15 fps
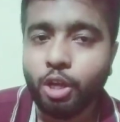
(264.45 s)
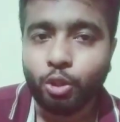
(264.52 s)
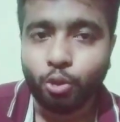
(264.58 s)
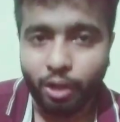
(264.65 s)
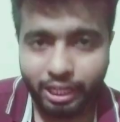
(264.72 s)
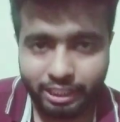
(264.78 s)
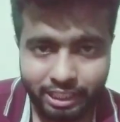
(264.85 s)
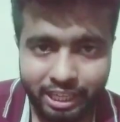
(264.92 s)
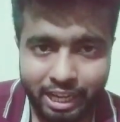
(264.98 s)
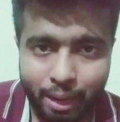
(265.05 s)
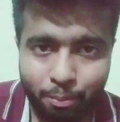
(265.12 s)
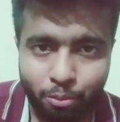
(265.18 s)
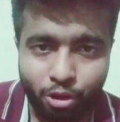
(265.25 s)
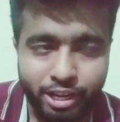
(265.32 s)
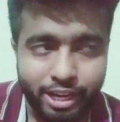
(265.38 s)
तो इसलिए
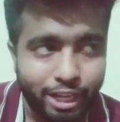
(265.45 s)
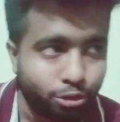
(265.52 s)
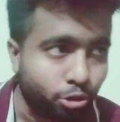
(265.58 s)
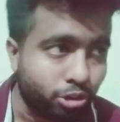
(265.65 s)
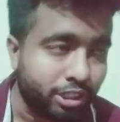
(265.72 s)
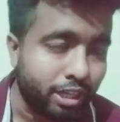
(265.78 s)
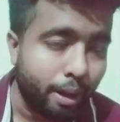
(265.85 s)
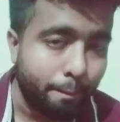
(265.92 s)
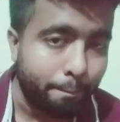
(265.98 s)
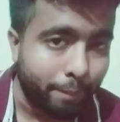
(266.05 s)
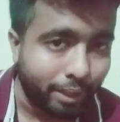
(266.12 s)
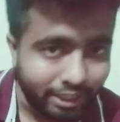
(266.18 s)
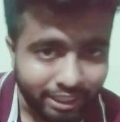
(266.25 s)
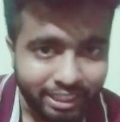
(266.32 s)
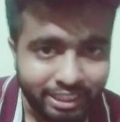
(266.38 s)
आप लोग ये सोचना
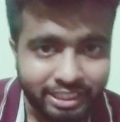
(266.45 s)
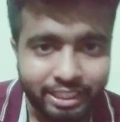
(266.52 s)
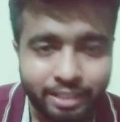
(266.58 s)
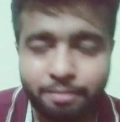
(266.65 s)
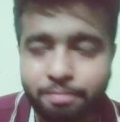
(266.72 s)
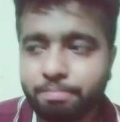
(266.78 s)
बंद कीजिए